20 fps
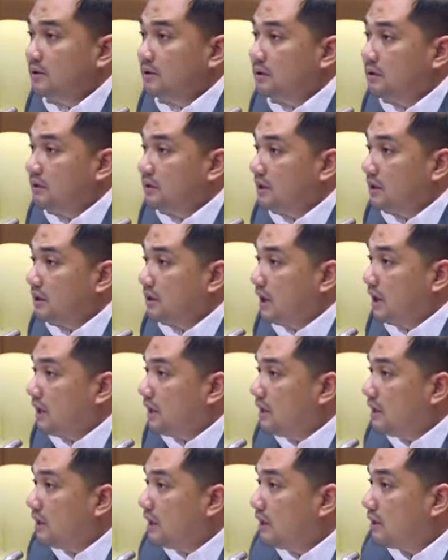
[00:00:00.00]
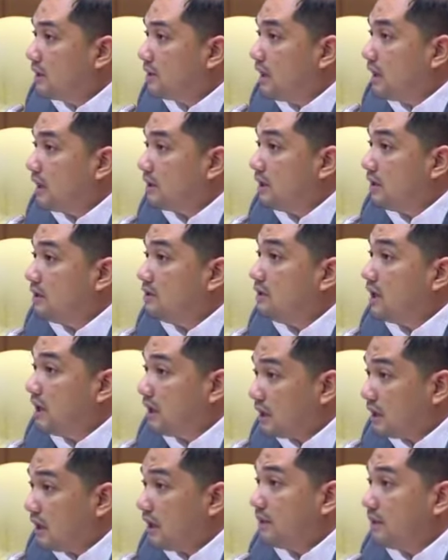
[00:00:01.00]
terkait dengan tata
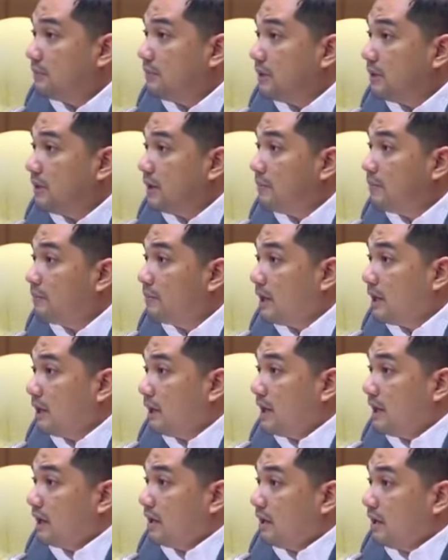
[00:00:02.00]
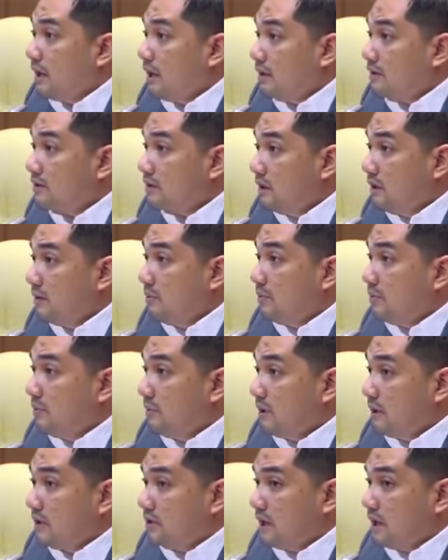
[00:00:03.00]
cara penyampaian hasil
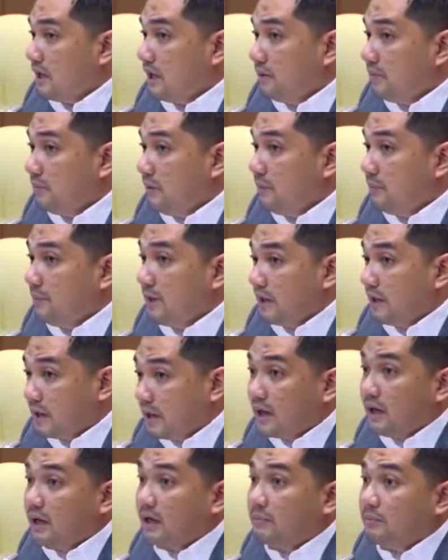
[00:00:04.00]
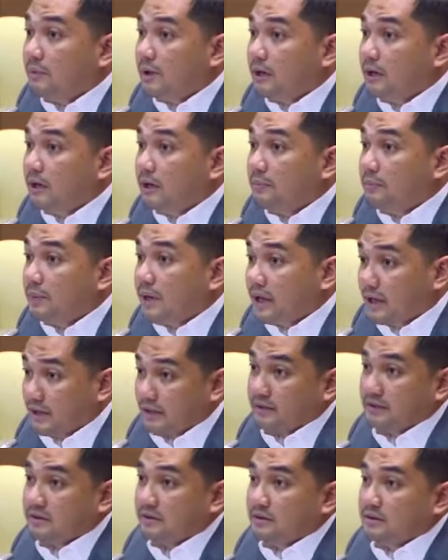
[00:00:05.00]
pemeriksaan BPK kepada DPR.
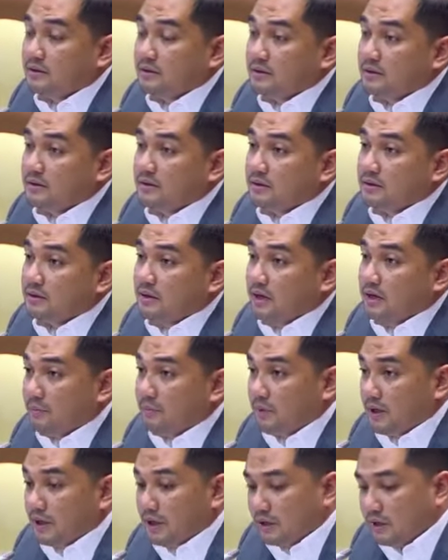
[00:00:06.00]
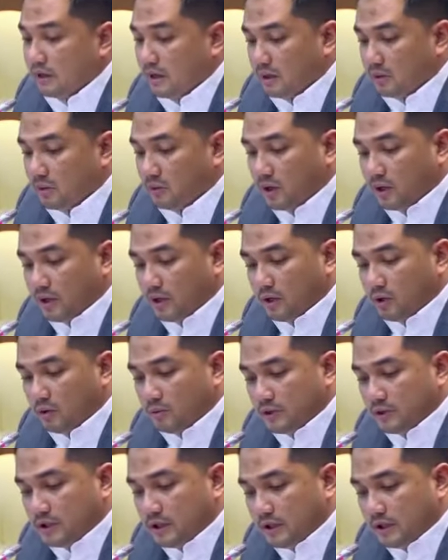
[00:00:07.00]
Dan apa yang kita lakukan di
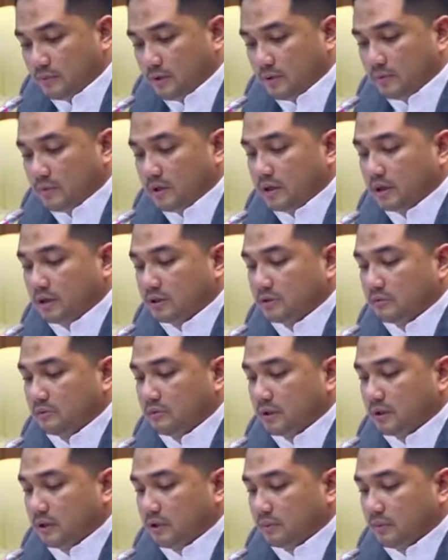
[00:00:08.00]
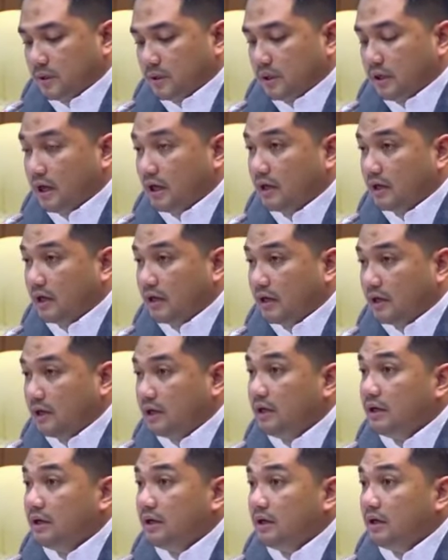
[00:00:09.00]
Komisi 5 pada kesempatan pagi hari
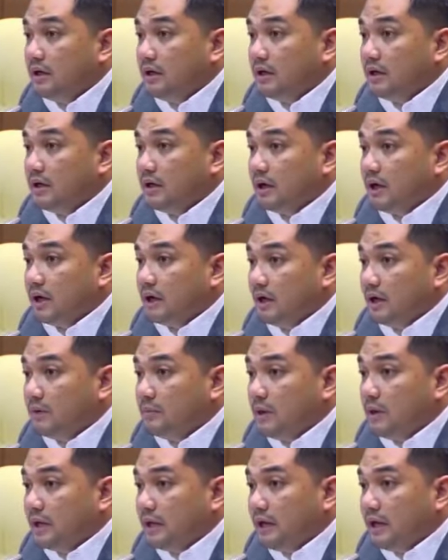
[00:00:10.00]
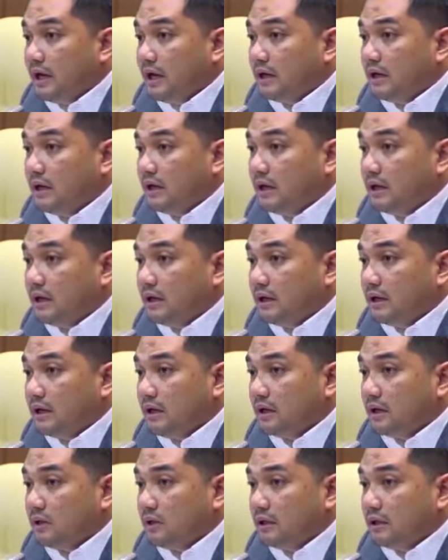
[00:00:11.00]
ini adalah bagian dari
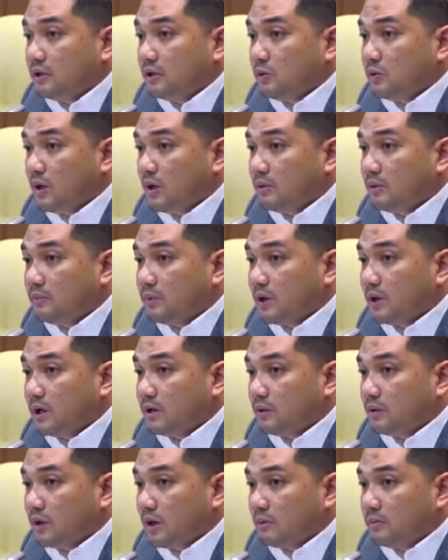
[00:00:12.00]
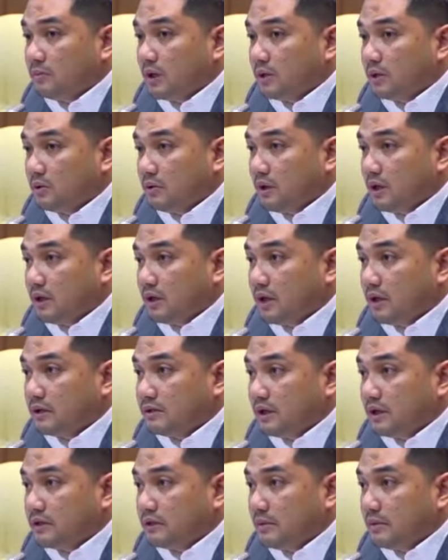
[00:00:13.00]
ketentuan peraturan-peraturan yang
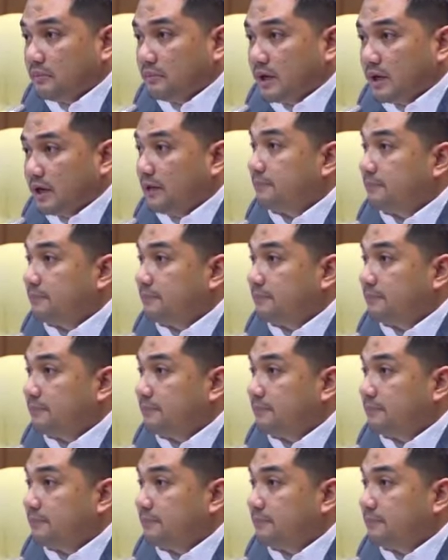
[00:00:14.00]
saya sampaikan.